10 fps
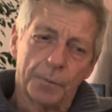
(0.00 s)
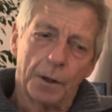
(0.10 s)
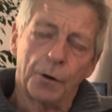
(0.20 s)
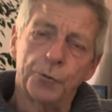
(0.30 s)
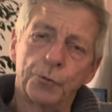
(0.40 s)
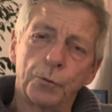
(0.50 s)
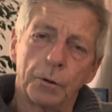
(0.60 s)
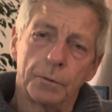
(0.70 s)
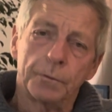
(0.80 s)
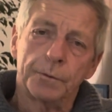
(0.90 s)

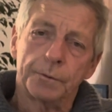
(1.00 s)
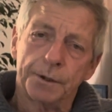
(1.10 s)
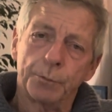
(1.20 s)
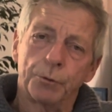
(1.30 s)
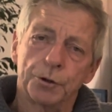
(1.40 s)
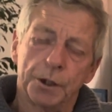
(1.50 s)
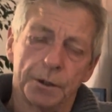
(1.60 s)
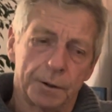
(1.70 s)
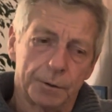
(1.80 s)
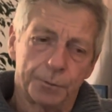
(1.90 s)
entourent ces
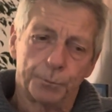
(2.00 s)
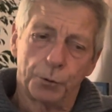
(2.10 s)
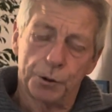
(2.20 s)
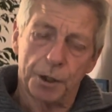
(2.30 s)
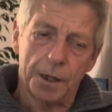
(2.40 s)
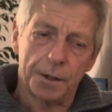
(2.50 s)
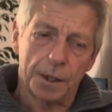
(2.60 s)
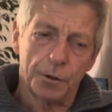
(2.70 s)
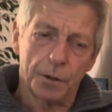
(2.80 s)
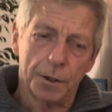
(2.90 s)
projets. Projet
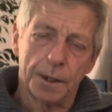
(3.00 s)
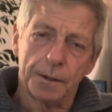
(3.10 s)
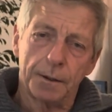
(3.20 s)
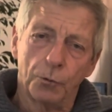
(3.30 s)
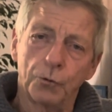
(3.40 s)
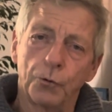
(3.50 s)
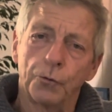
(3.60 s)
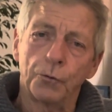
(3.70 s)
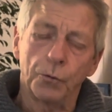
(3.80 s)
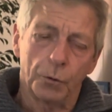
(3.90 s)
d'ailleurs qui a été
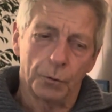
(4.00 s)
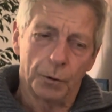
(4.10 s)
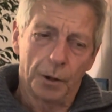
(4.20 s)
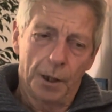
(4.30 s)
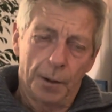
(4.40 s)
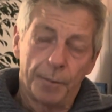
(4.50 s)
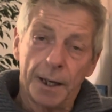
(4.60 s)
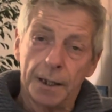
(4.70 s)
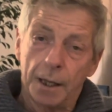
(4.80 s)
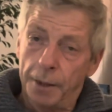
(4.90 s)
reconnu par
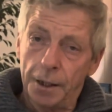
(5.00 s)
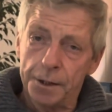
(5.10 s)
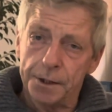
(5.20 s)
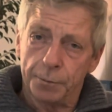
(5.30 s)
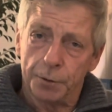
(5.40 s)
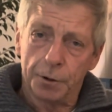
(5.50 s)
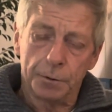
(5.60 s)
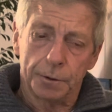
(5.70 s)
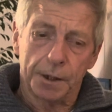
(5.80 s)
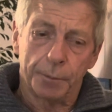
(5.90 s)
un label récemment
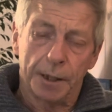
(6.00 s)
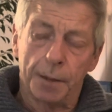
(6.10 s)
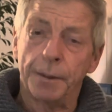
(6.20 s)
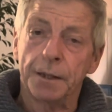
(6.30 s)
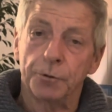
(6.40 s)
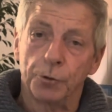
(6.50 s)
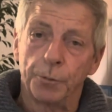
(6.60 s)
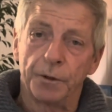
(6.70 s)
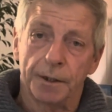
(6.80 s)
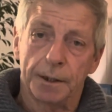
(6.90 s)
qui s'appelle Impact
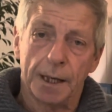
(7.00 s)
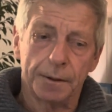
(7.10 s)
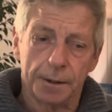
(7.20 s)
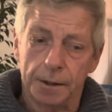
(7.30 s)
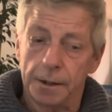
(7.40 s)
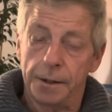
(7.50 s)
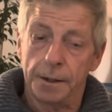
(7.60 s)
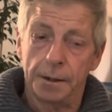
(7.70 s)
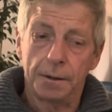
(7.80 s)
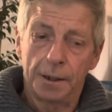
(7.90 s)
2024 et qui est
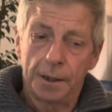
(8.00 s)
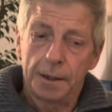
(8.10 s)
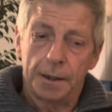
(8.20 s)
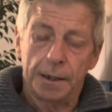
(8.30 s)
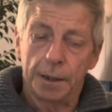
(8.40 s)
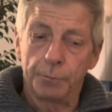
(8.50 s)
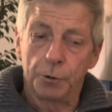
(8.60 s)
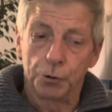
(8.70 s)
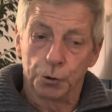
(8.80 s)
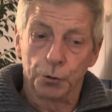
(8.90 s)
lié
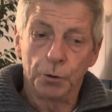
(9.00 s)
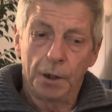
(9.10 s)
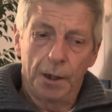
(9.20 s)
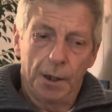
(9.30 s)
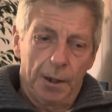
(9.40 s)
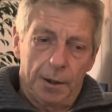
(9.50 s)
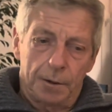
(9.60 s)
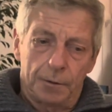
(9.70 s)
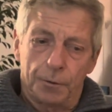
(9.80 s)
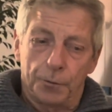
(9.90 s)
également en jeu.
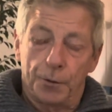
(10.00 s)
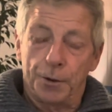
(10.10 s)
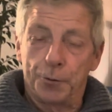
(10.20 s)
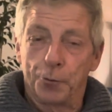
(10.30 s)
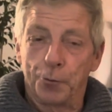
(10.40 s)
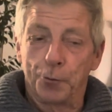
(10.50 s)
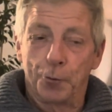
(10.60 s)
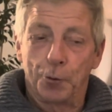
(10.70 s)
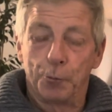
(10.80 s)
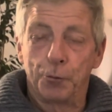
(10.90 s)
Euh, et dont
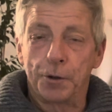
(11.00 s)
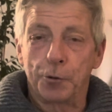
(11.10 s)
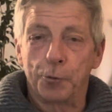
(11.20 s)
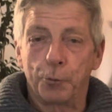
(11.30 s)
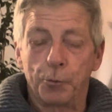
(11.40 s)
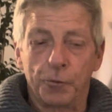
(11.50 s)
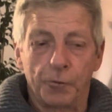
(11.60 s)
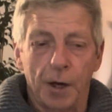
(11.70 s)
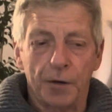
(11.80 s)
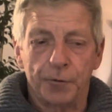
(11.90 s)
le, but est de
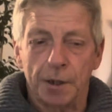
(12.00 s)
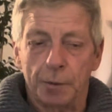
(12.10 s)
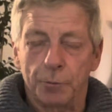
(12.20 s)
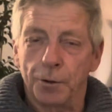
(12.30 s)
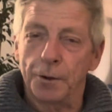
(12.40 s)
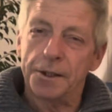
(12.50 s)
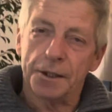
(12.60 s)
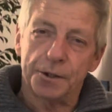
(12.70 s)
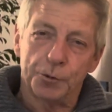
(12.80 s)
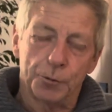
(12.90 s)
promouvoir finalement les
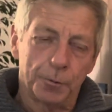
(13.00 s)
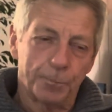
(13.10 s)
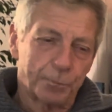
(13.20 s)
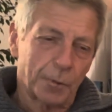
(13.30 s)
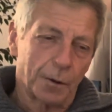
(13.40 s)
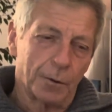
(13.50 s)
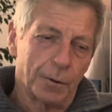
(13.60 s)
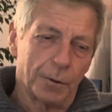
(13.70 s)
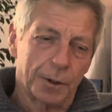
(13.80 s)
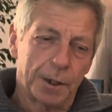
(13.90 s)
actions
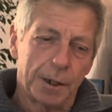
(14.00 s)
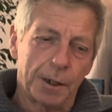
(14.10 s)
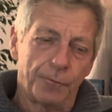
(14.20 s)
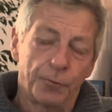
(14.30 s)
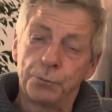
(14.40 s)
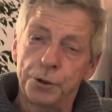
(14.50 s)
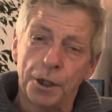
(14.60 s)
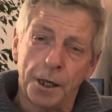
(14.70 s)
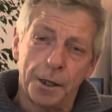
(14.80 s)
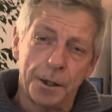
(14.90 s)
euh, qui font bouger
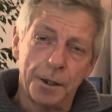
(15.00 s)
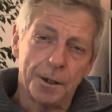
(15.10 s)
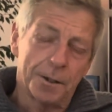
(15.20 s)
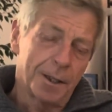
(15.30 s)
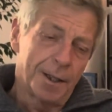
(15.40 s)
les lignes